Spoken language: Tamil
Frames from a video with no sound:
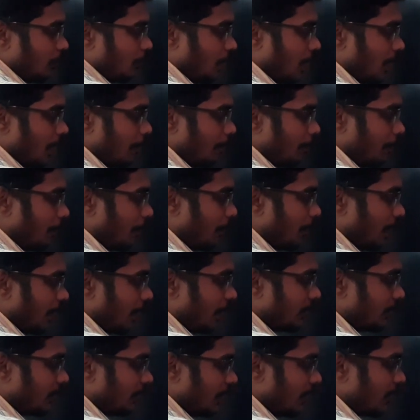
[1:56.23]
ஒன்
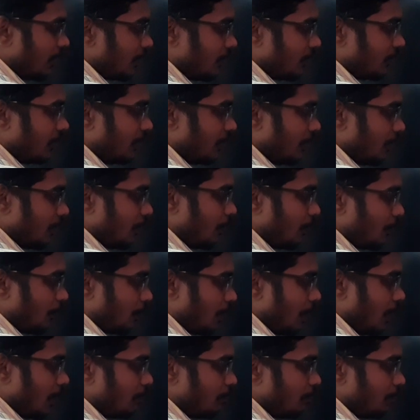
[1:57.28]
பாயிண்ட் ஜீரோ ஜீரோ
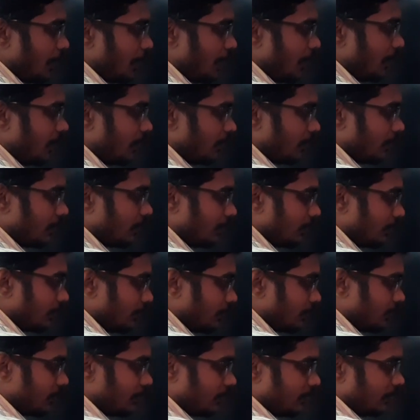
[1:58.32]
ஒன் பி
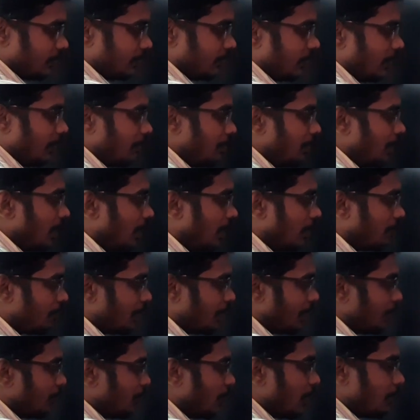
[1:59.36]
அப்படி எழுதாமல்
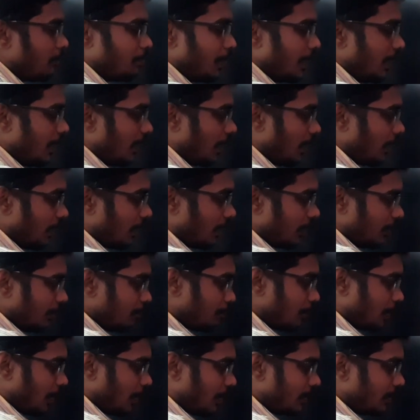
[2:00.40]
இது ஒன் பி அதுலேருந்து
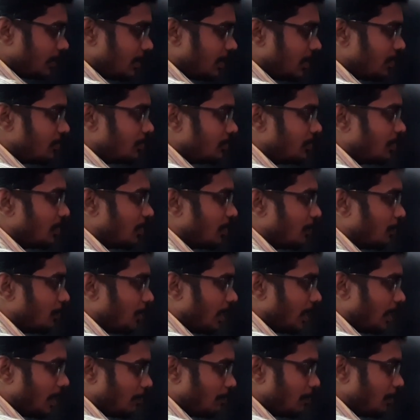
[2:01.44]
பாயிண்ட் ஜீரோ ஜீரோ
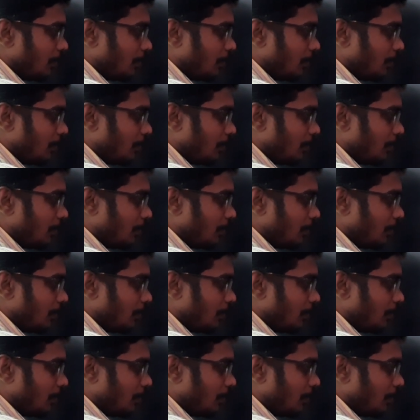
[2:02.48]
ஒன் அப்போ